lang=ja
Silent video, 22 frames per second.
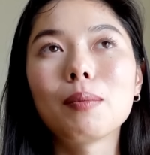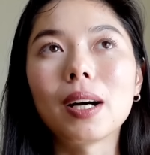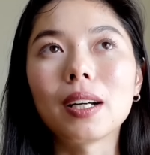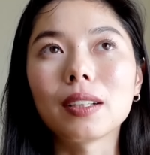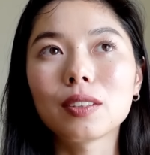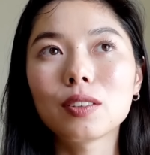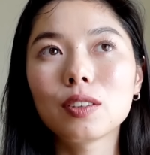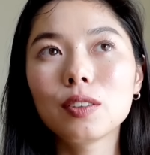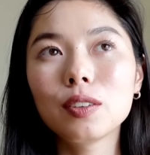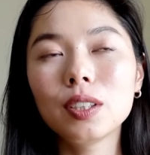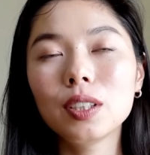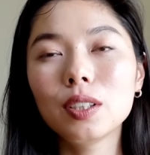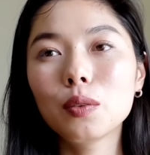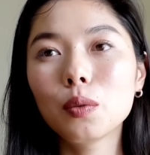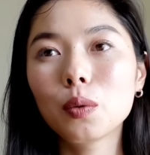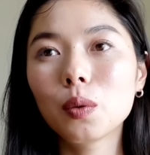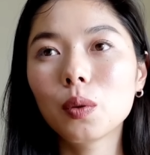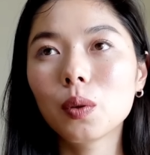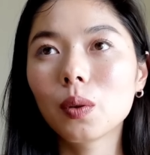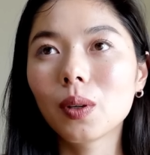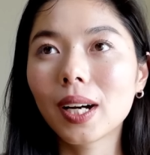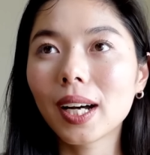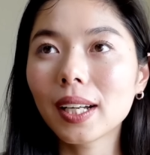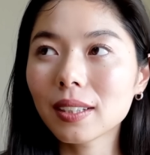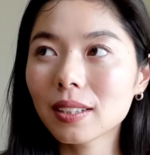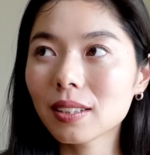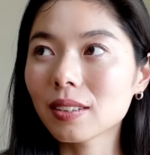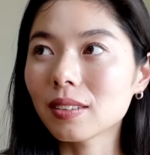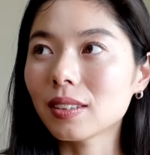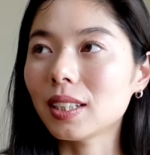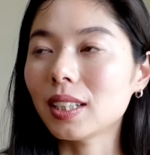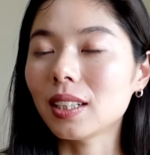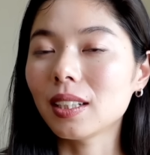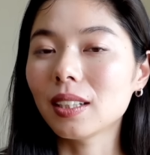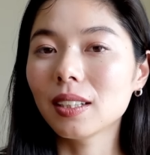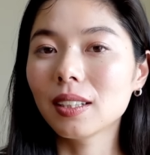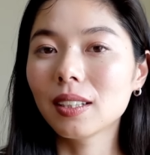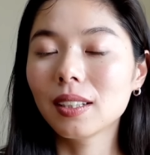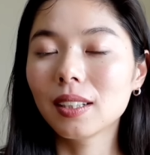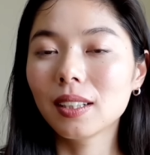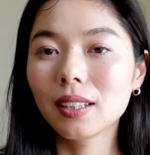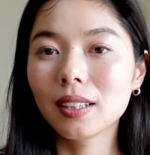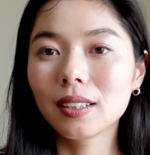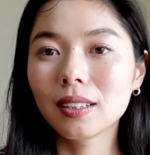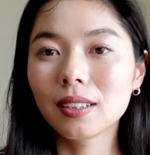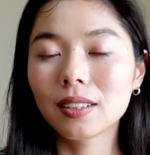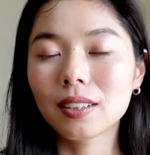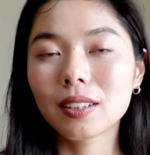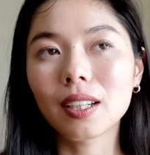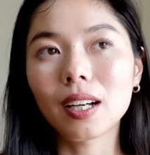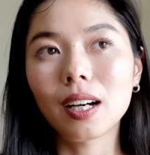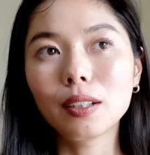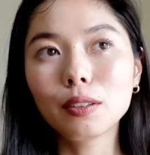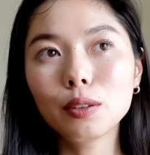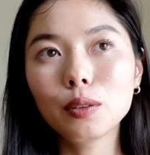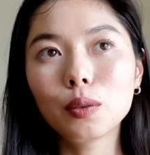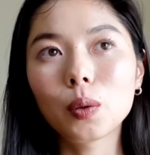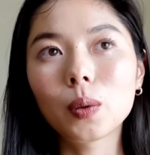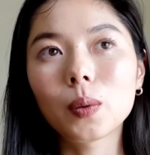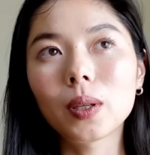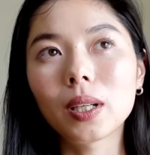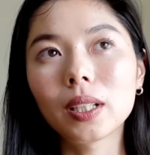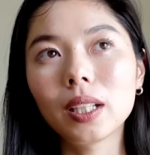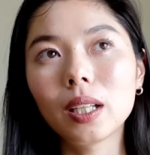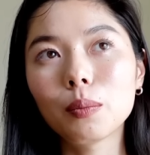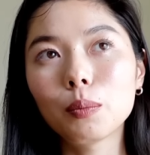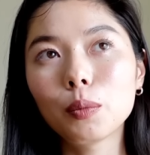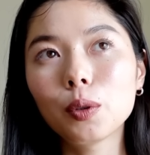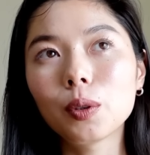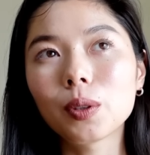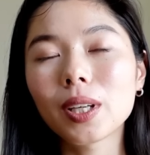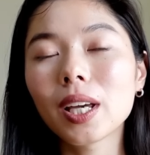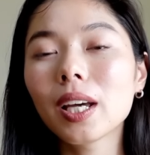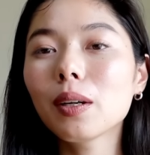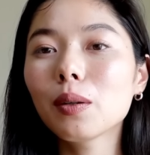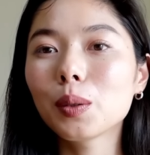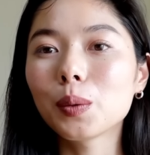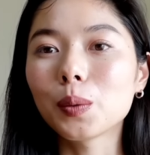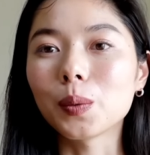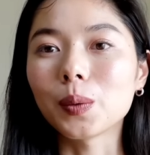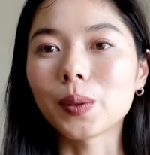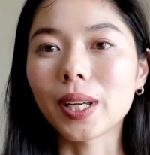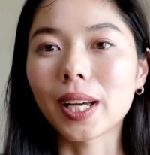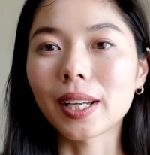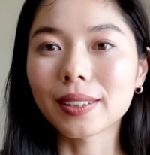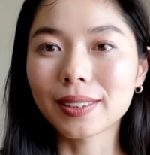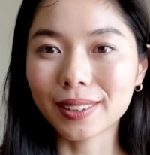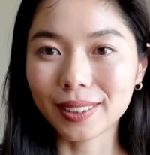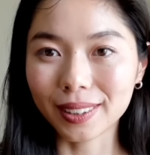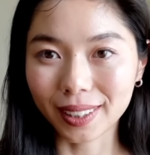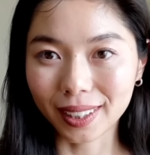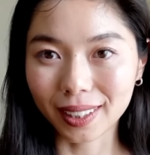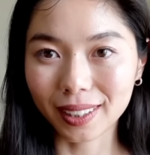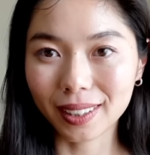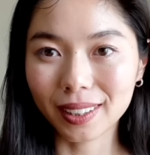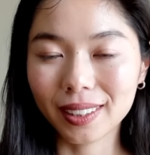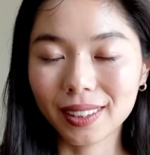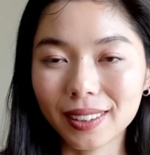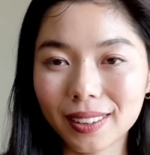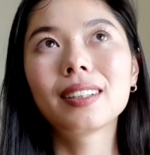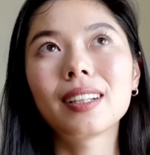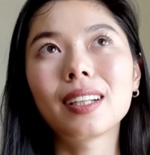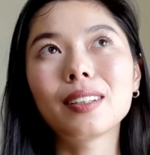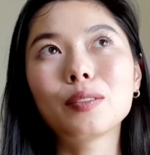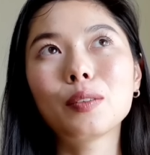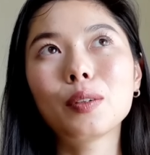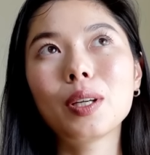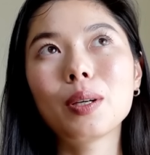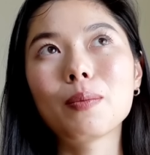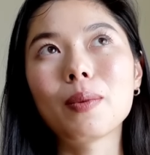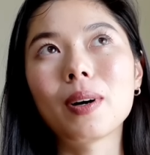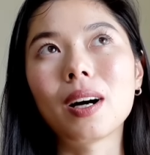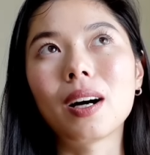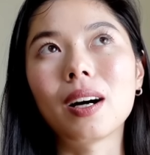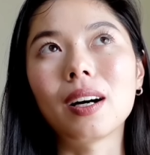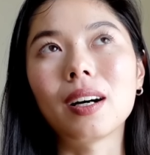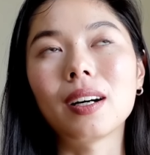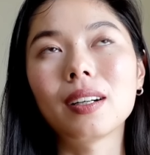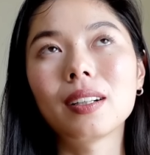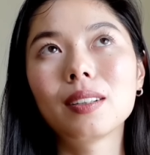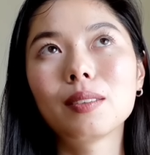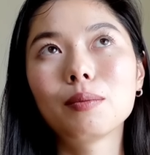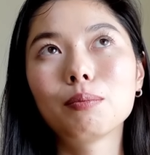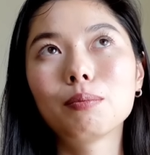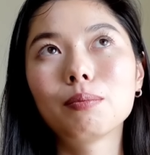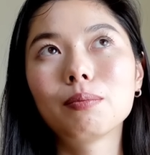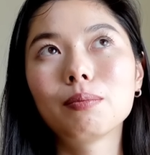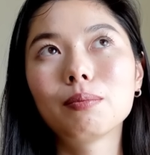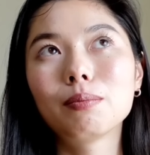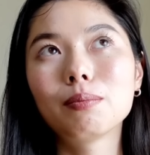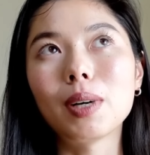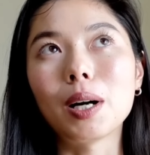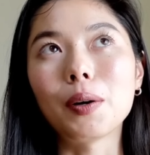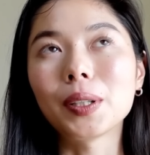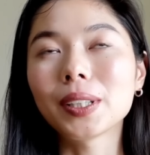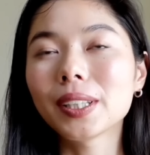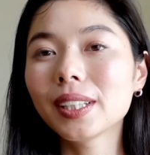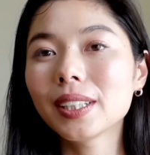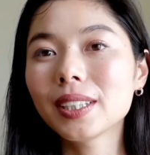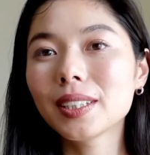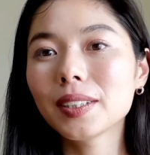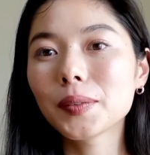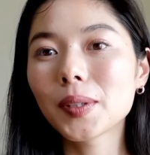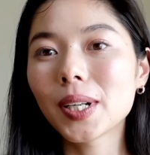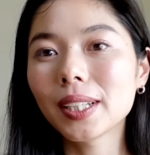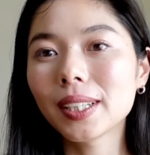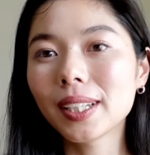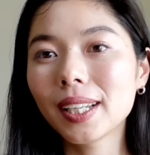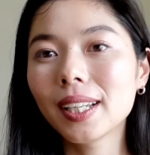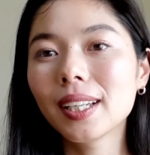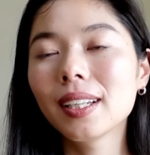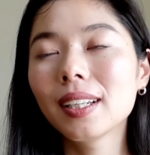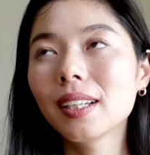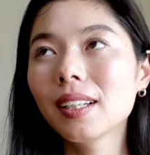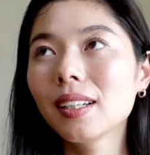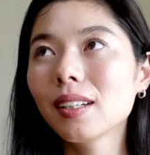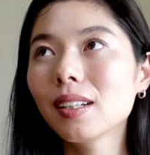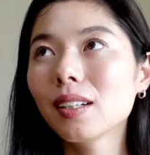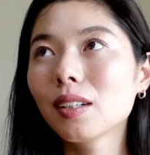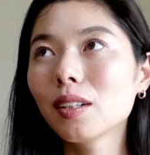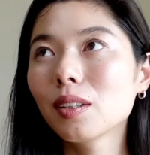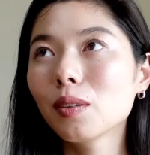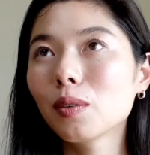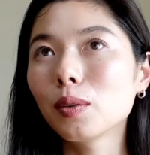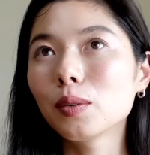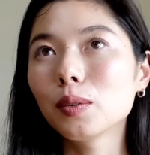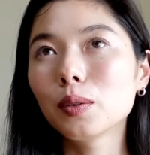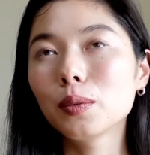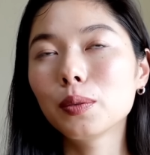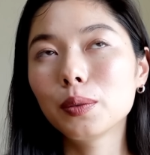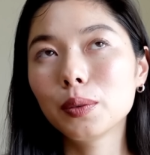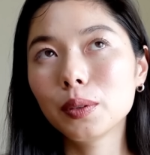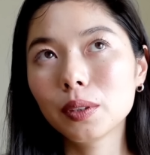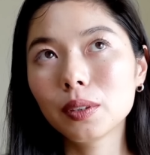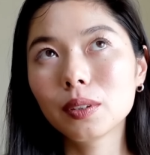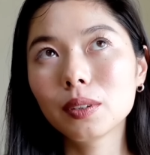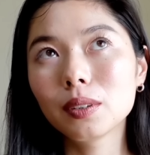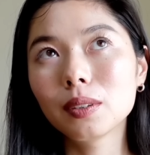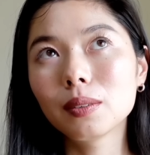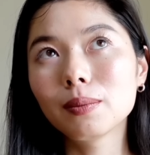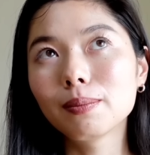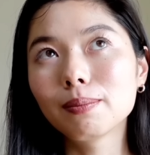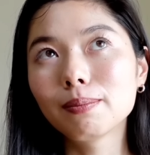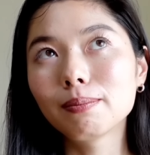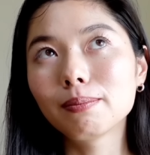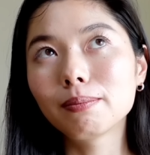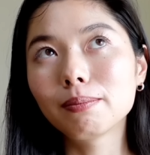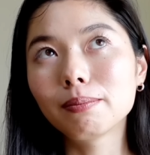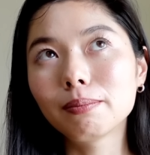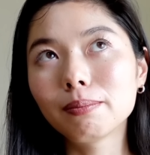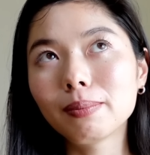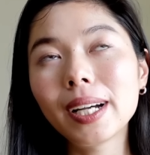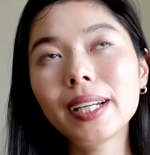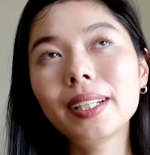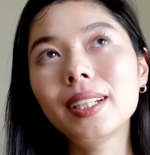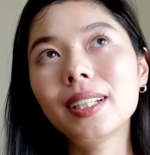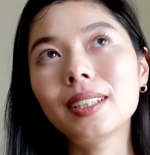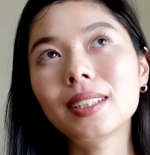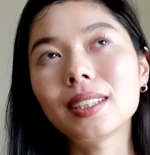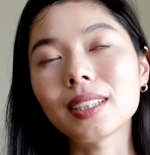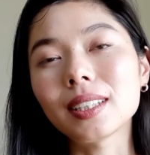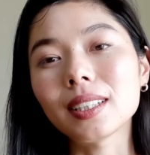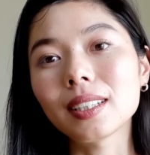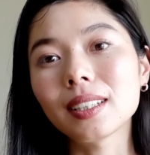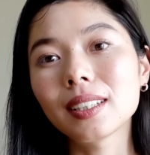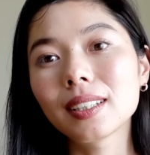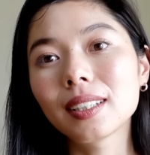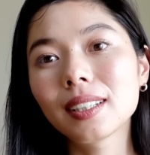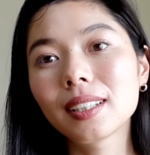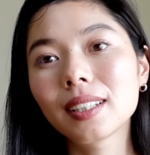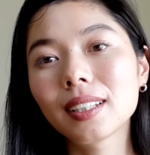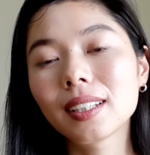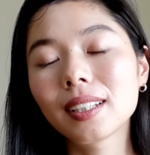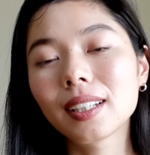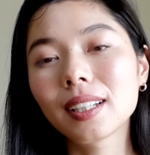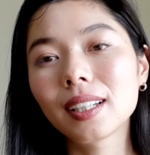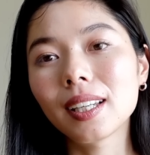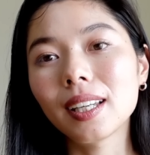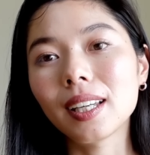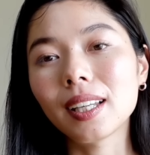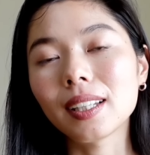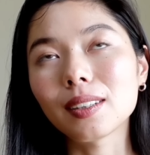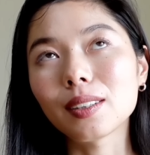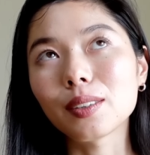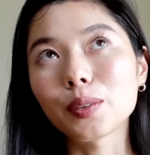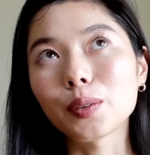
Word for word: 水道ガスに使うお金も結構安い。例えば、私はね、この冬毎日、エ